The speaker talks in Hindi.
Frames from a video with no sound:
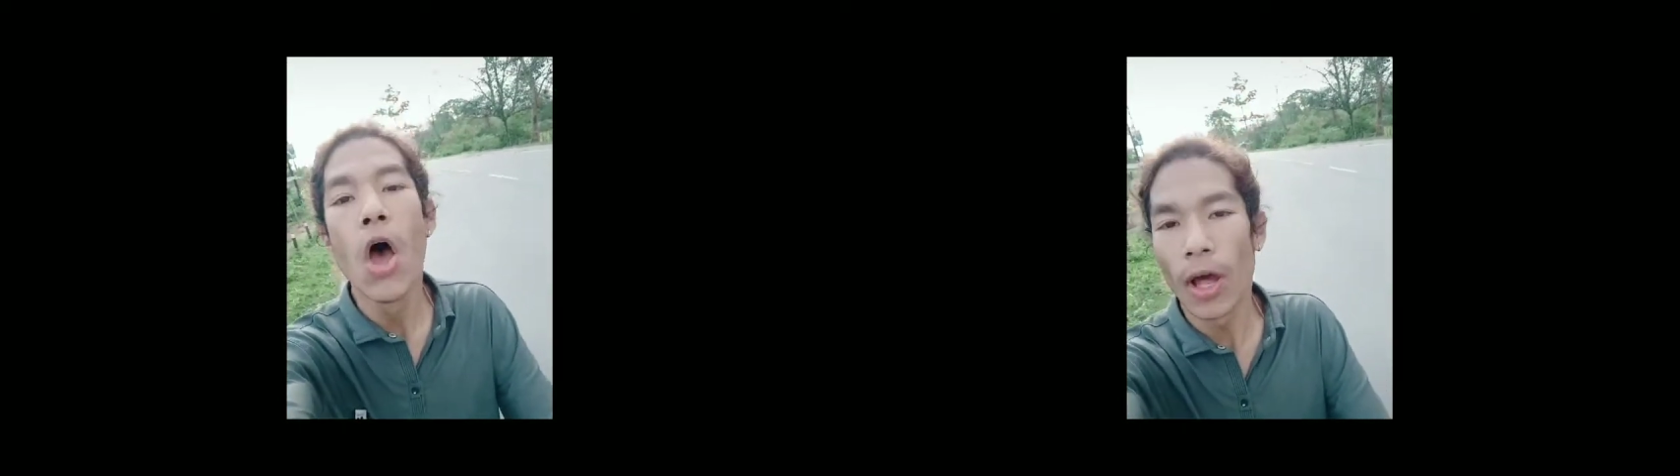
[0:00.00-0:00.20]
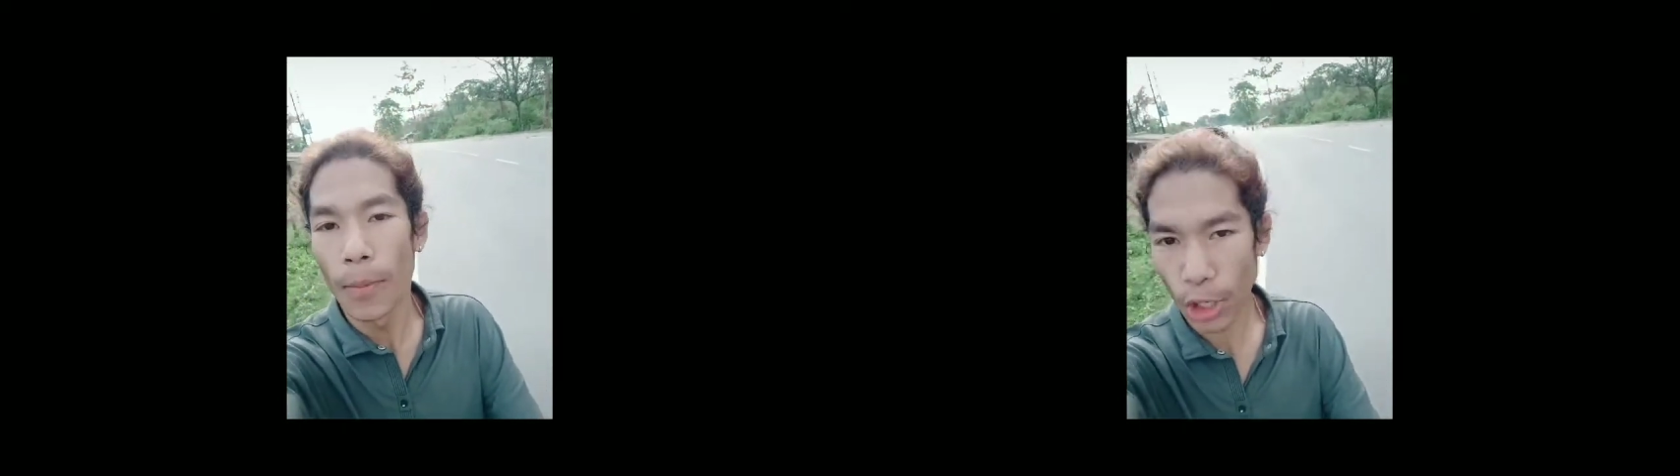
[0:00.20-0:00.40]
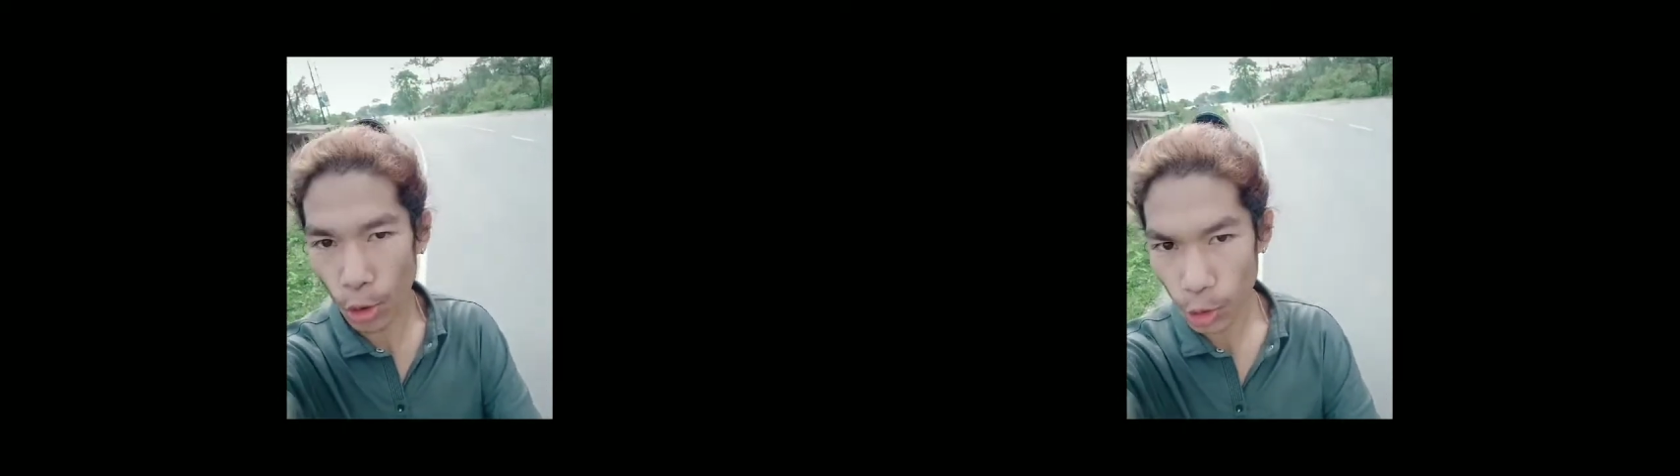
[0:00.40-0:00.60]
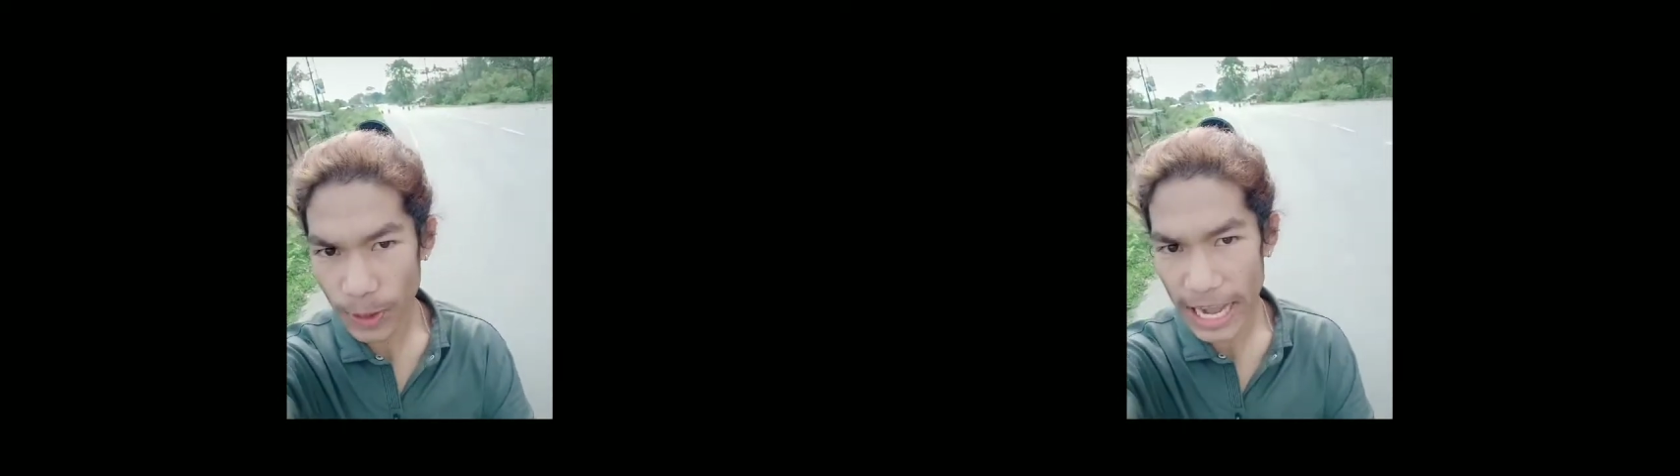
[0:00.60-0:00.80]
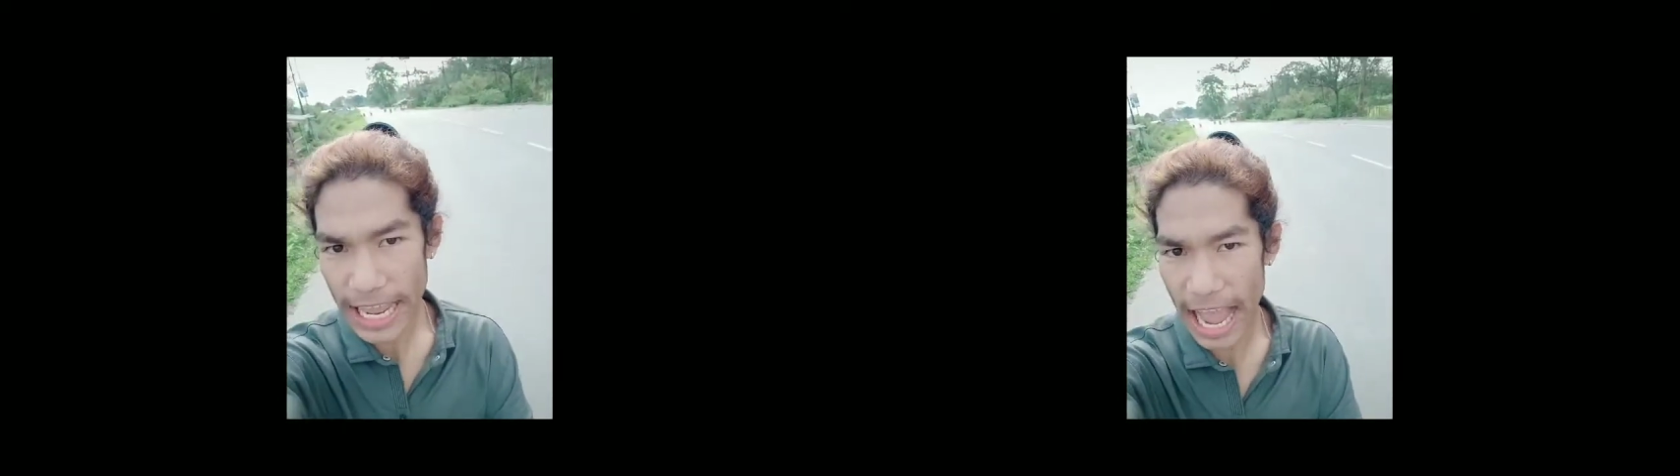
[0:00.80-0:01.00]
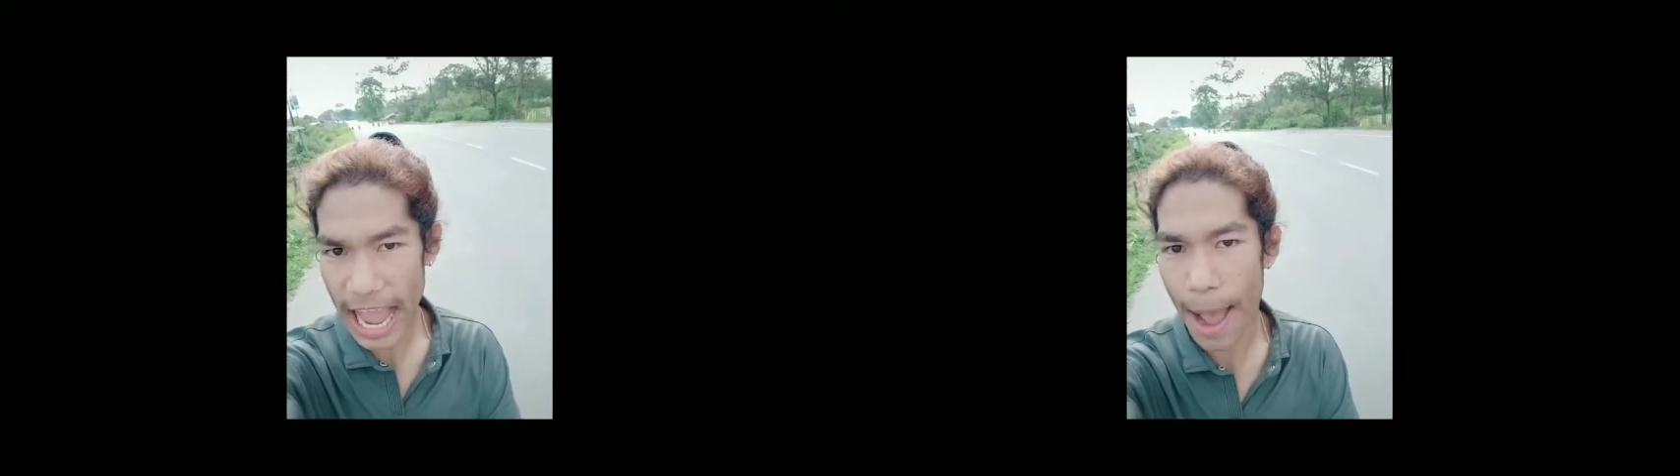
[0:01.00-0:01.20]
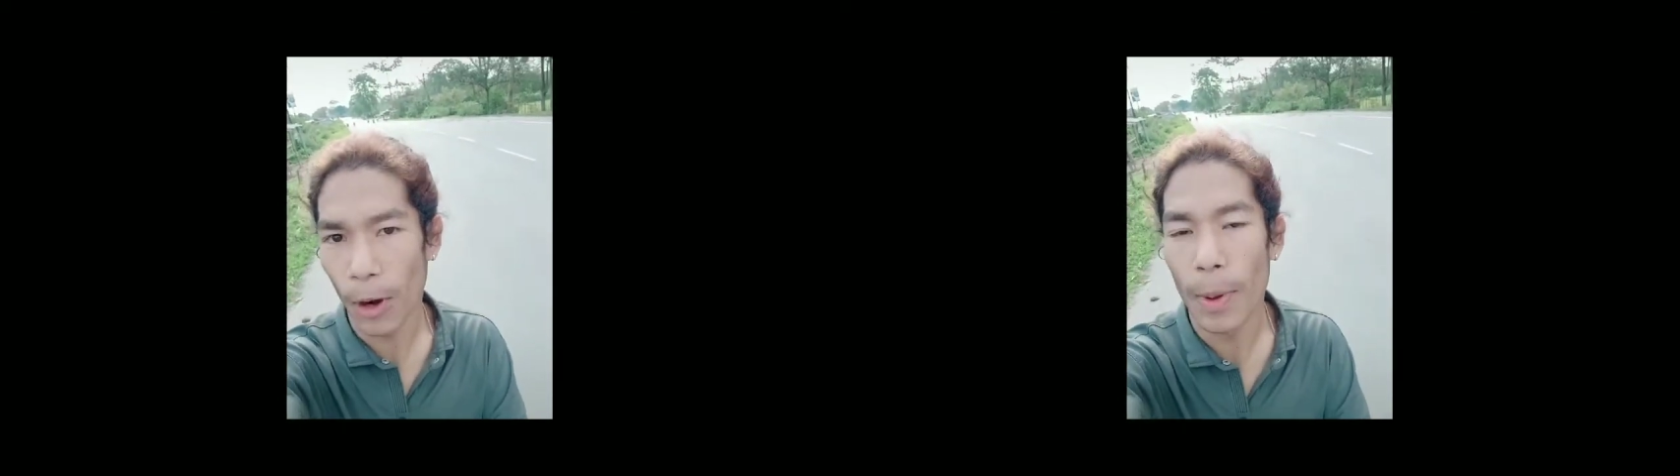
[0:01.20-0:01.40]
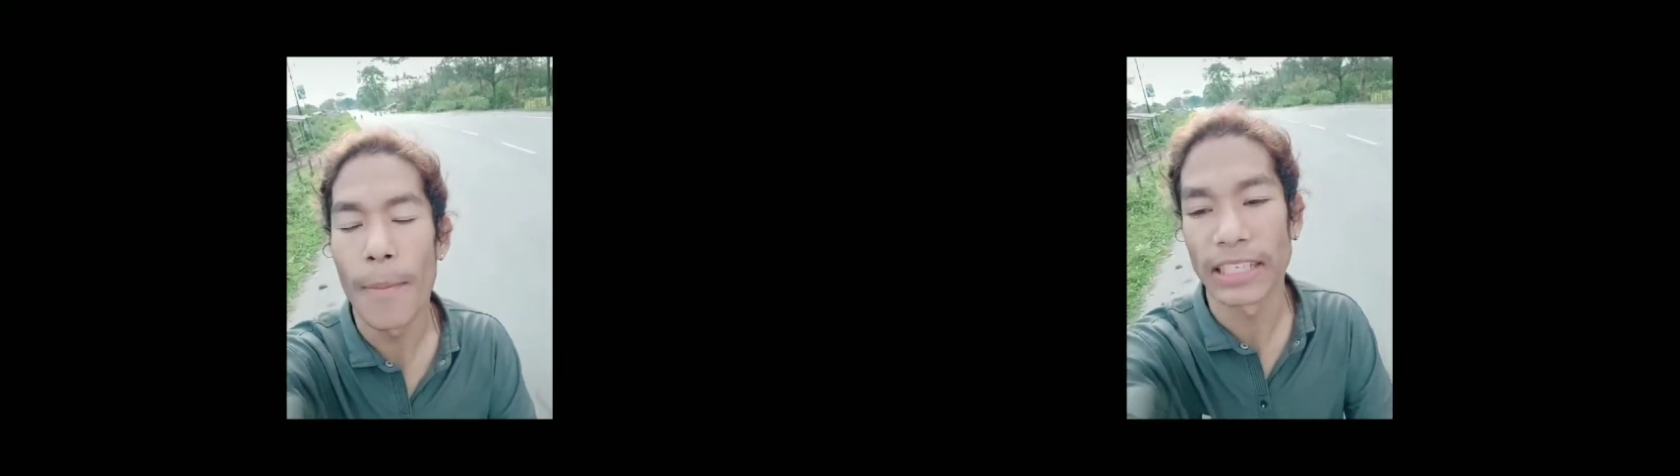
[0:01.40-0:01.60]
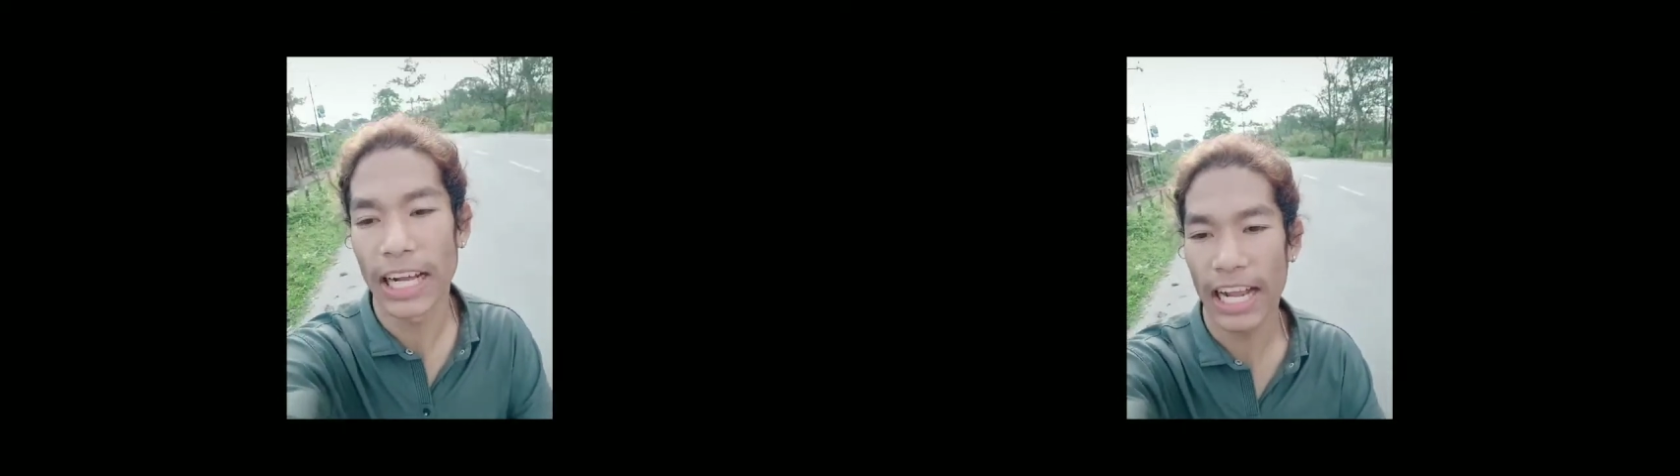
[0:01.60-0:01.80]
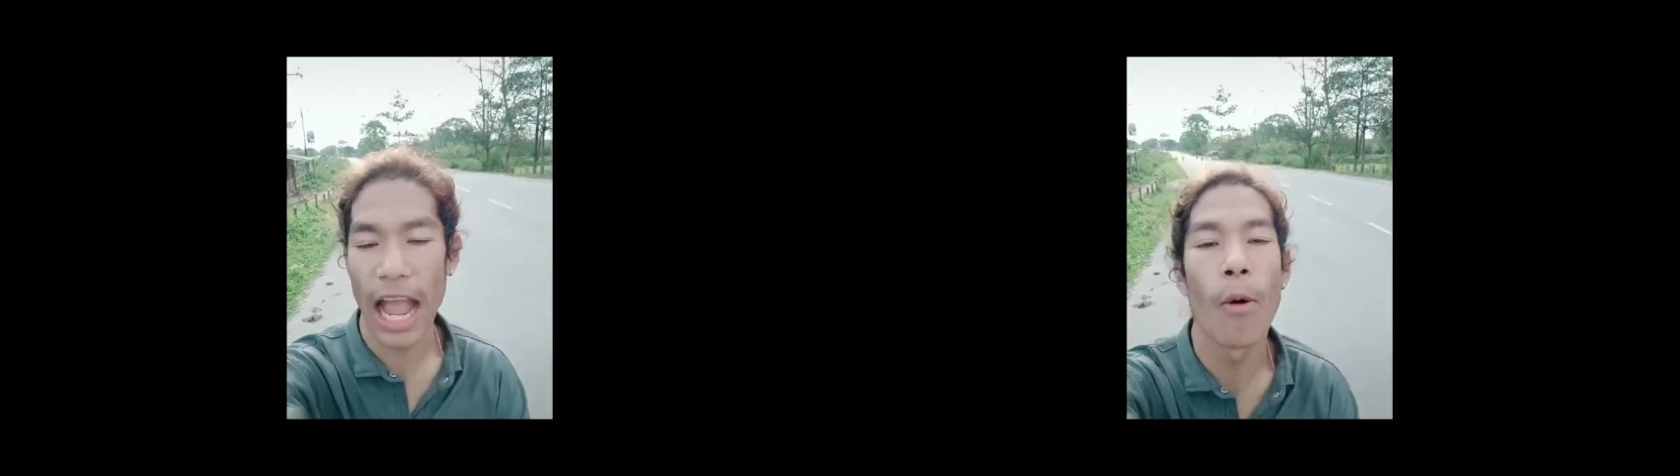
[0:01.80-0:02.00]
तो मुझे कुछ भी नहीं किया है आप लोग भी मास्क
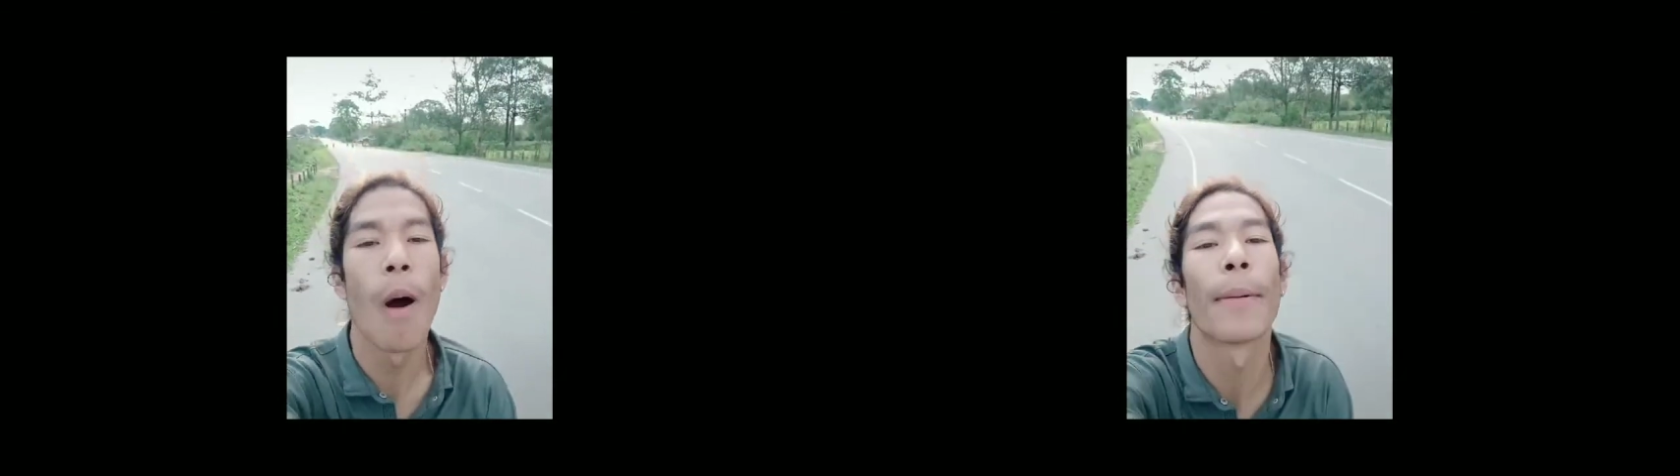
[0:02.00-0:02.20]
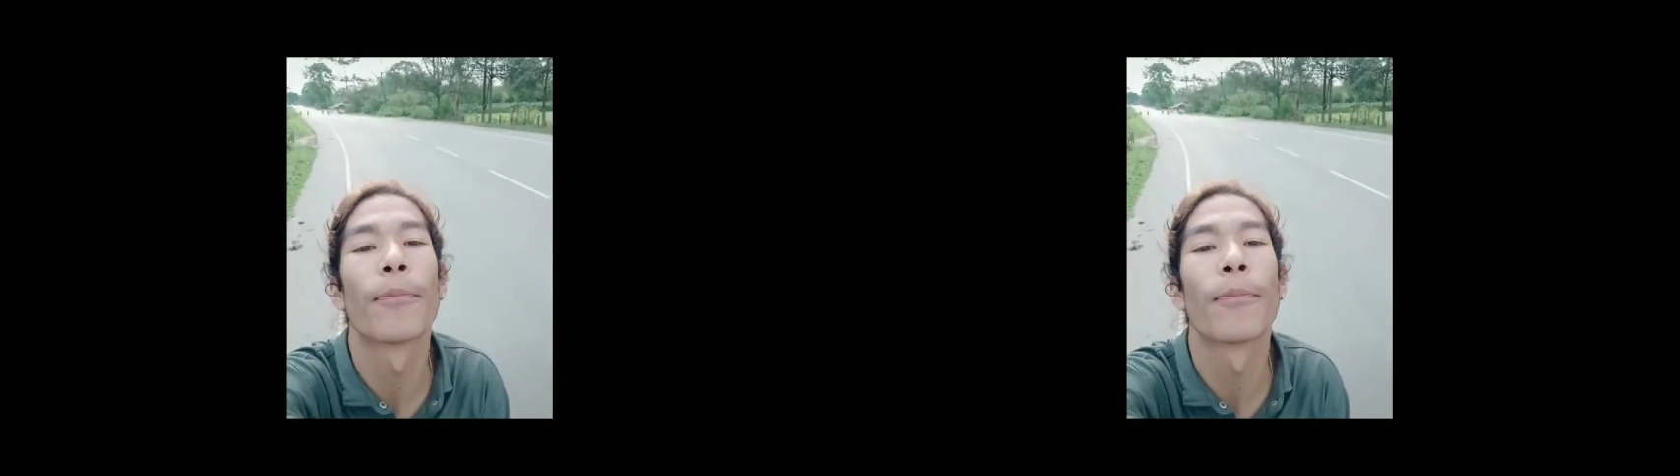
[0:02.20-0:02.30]
लगा के आया वहाँ पे